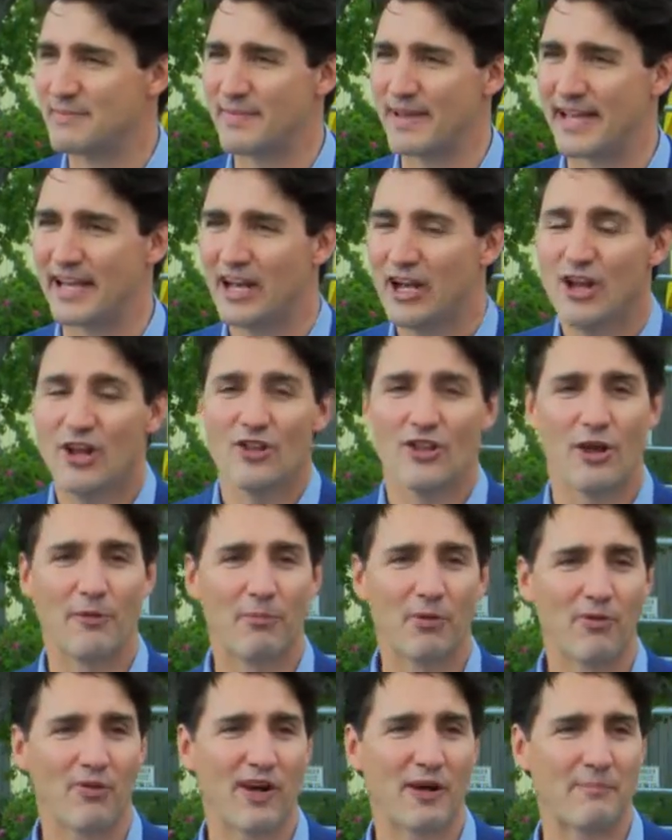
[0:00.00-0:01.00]
Mais de
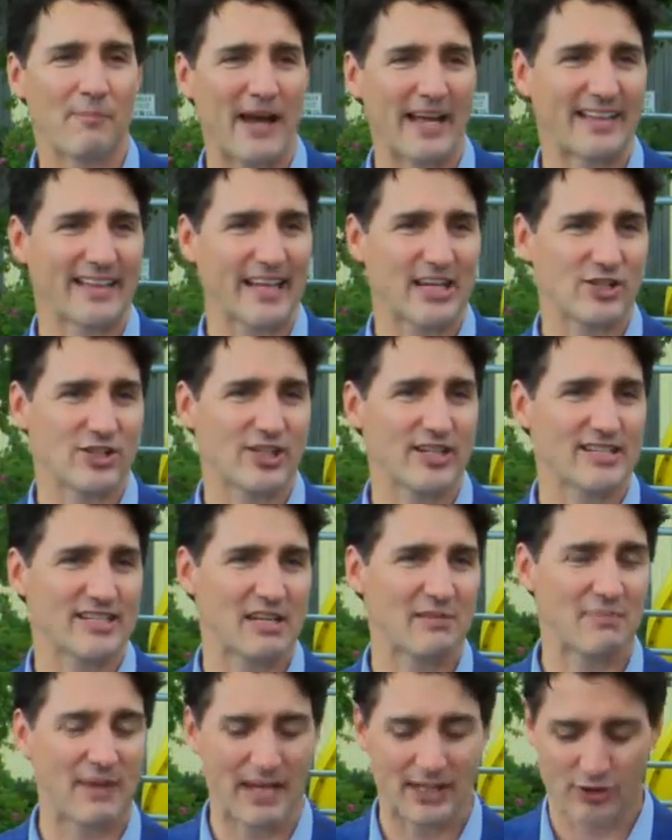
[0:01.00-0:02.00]
pouvoir partager
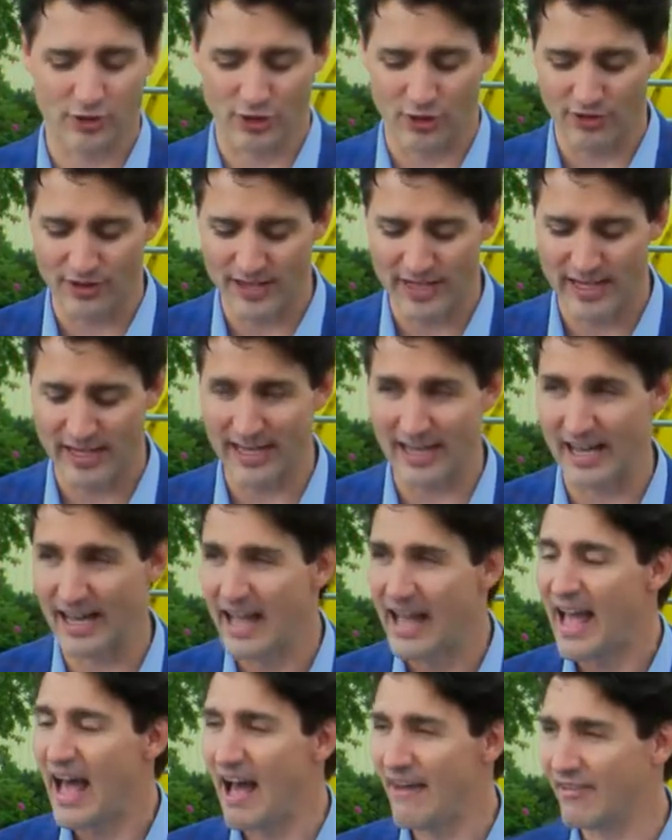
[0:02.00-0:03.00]
cette belle journée
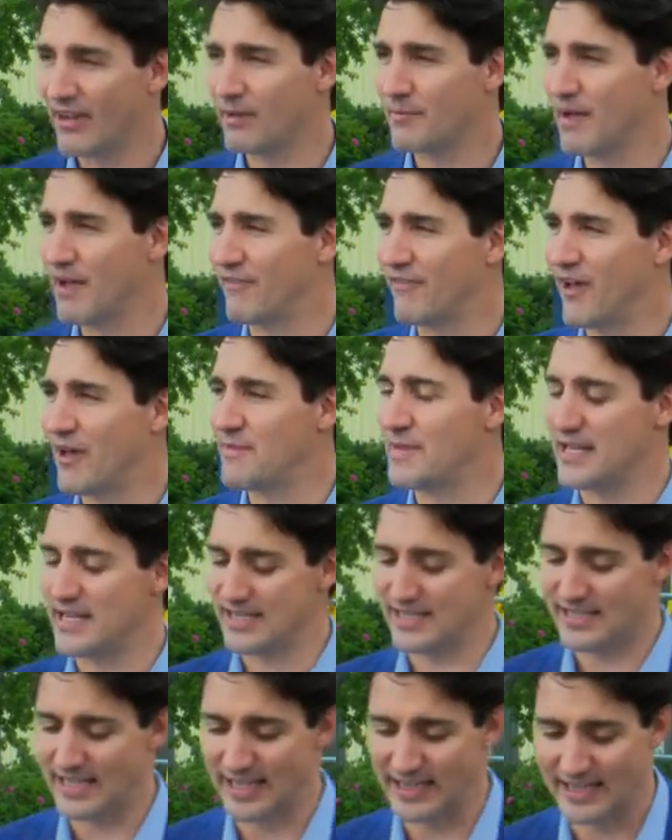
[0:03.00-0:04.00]
avec ma famille,
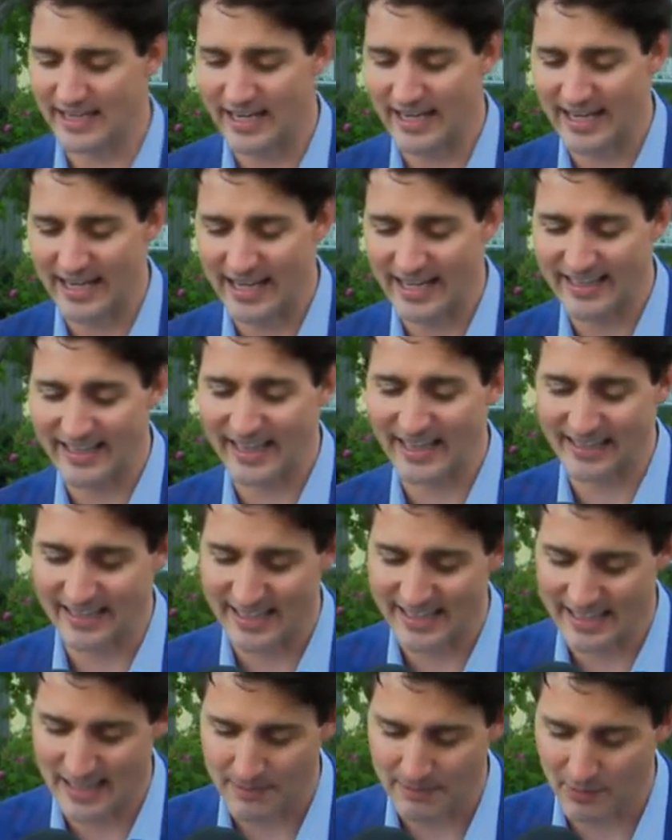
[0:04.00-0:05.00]
c'était très,
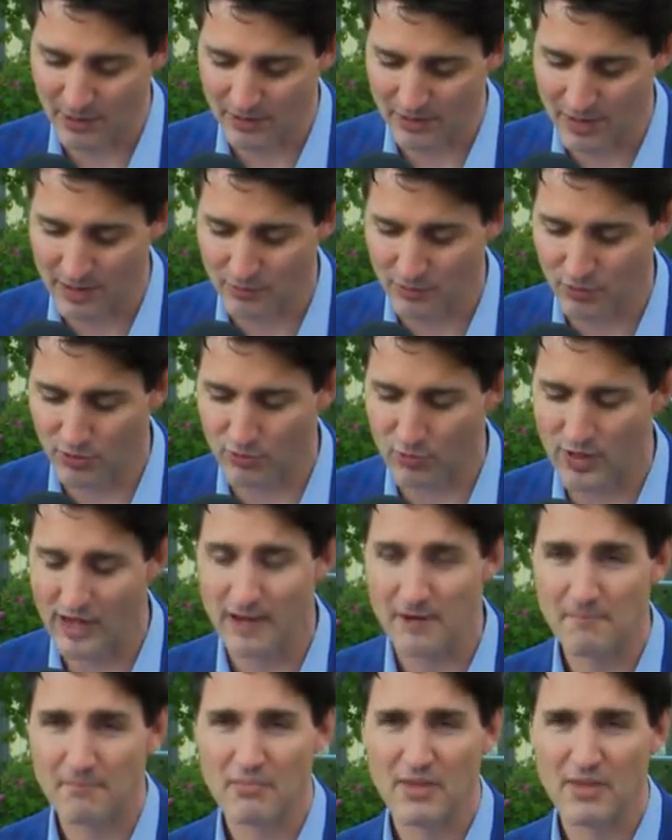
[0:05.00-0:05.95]
très important pour moi.